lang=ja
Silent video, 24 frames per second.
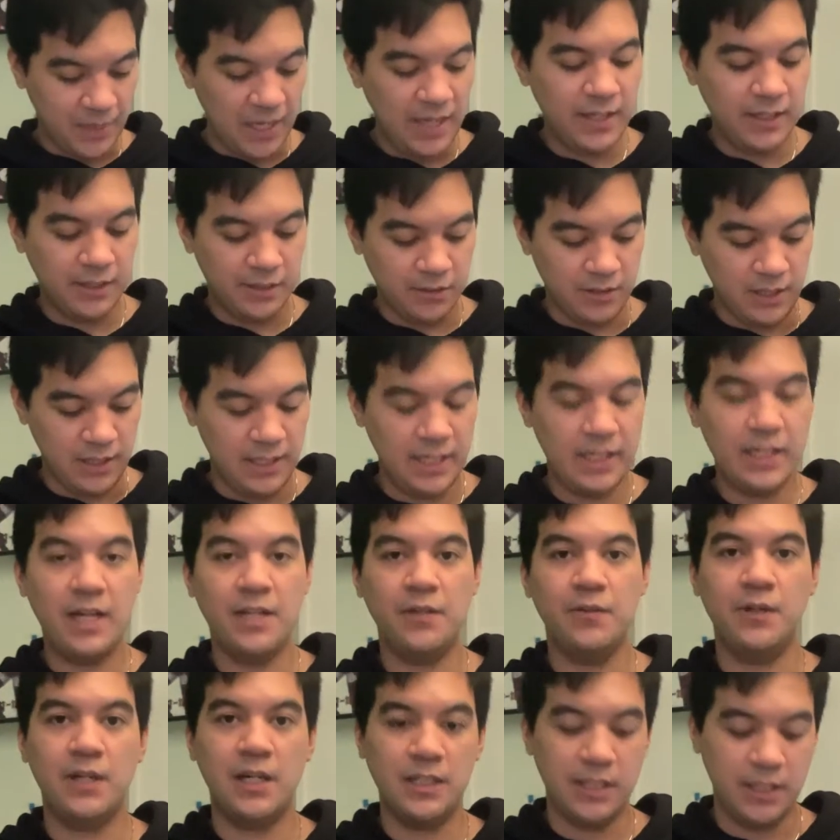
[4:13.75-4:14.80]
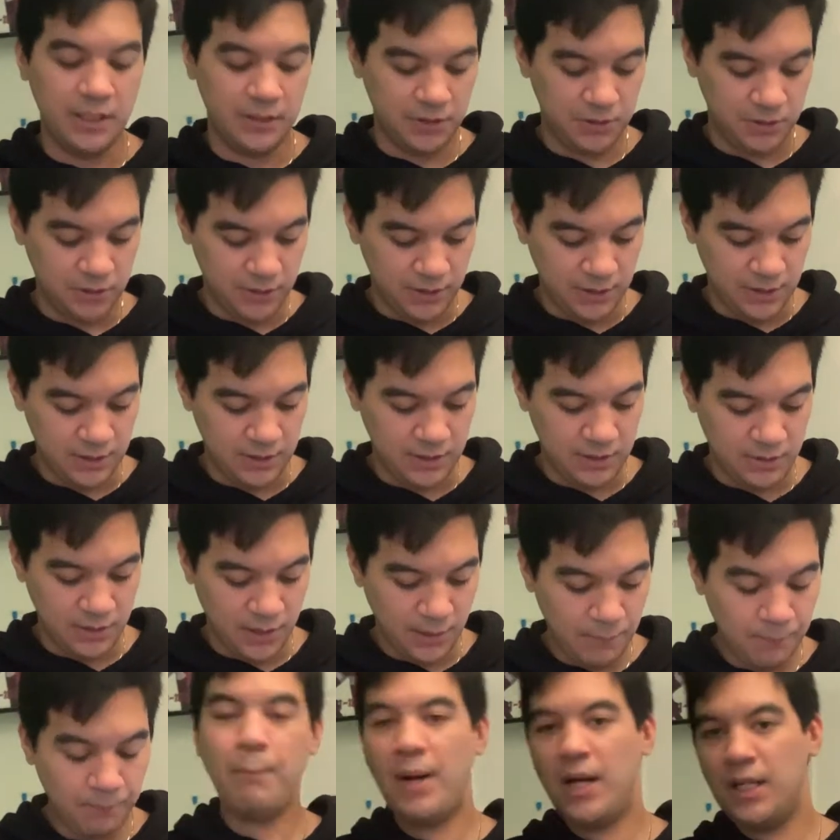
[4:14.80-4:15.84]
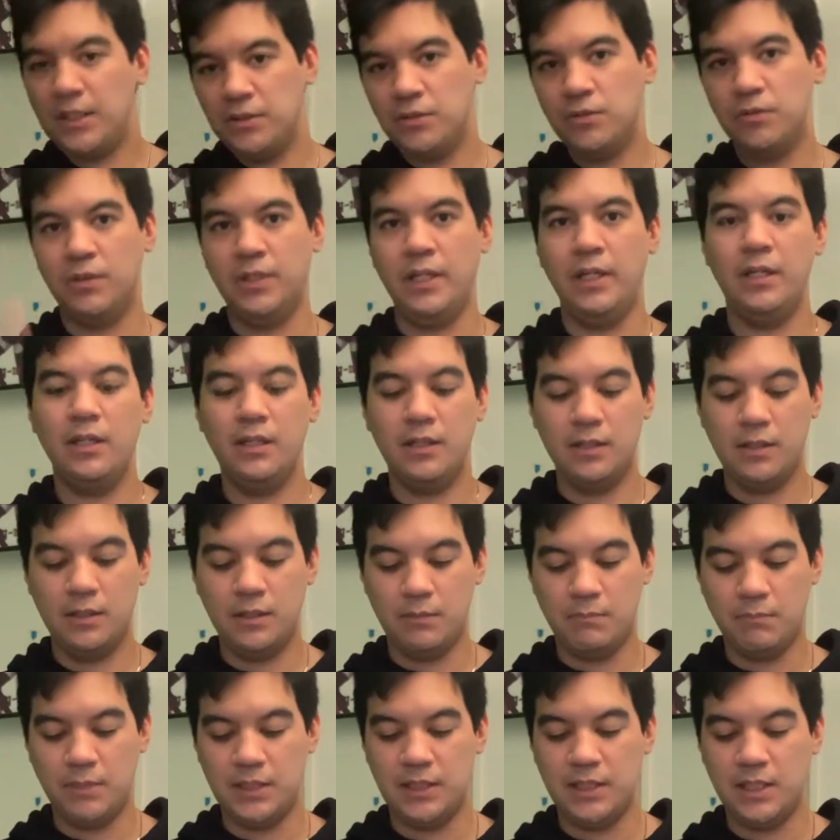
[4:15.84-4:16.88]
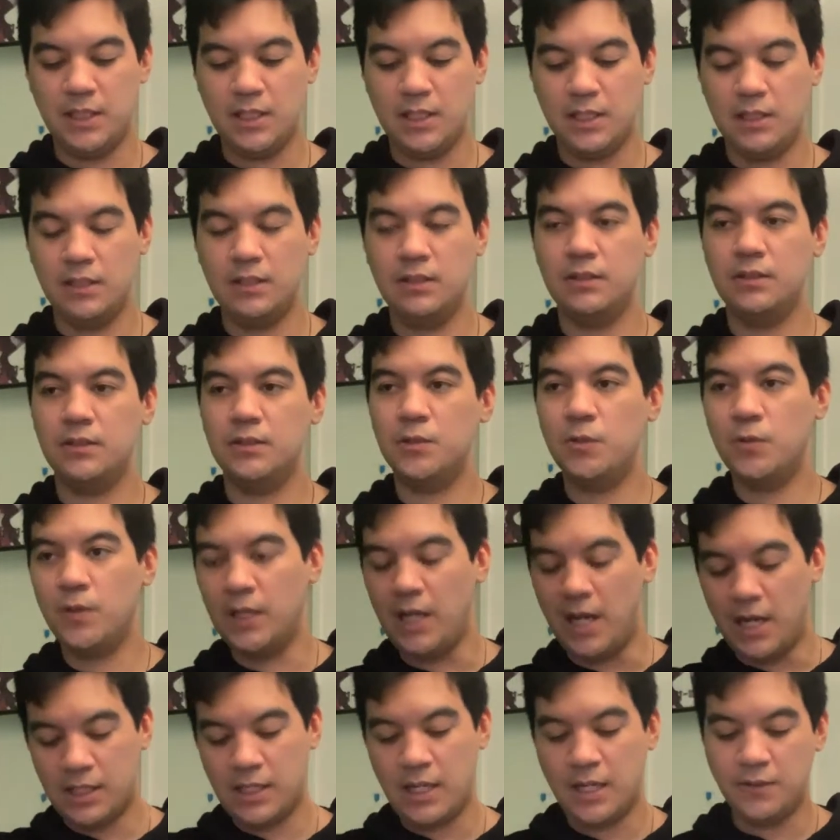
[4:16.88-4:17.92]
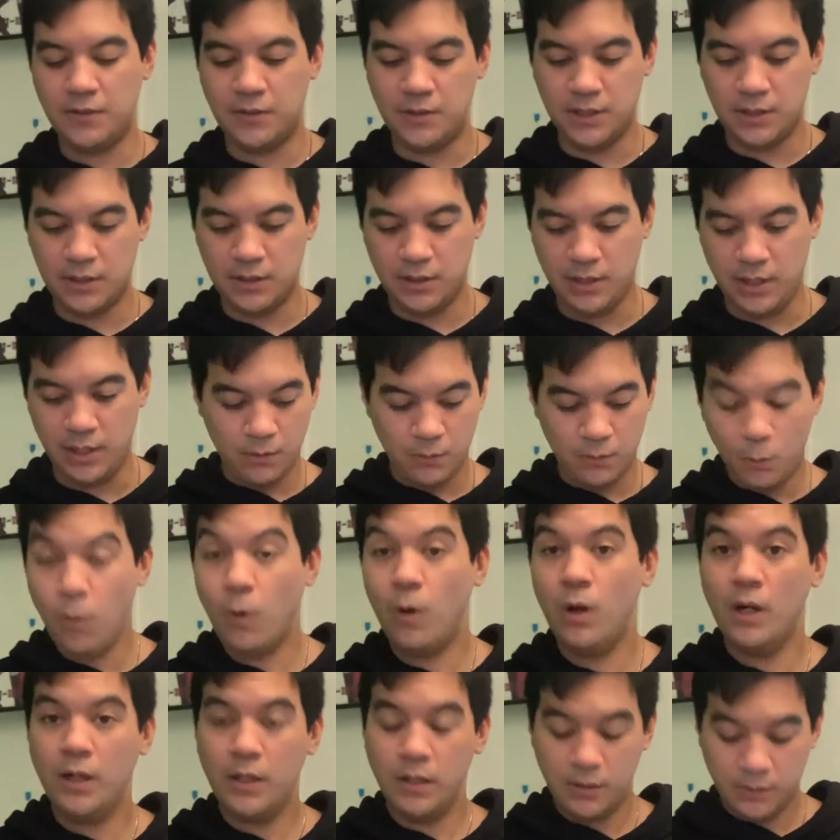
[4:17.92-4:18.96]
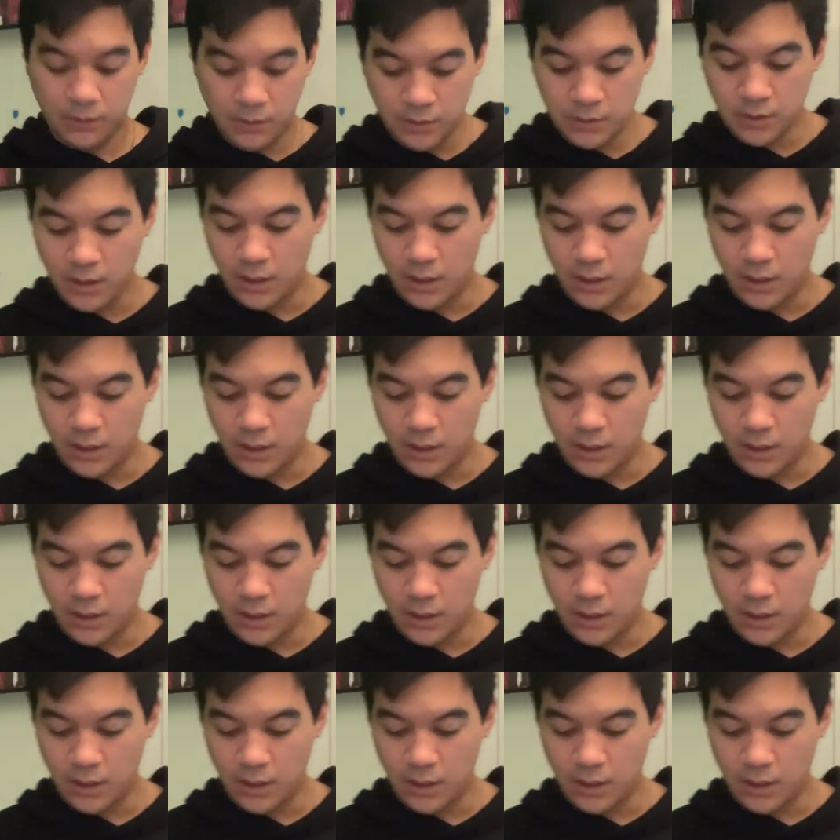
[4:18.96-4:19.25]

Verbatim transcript: エリクが願いを叶える瞬間なんですねパッとねまた空が明るくなって「おなん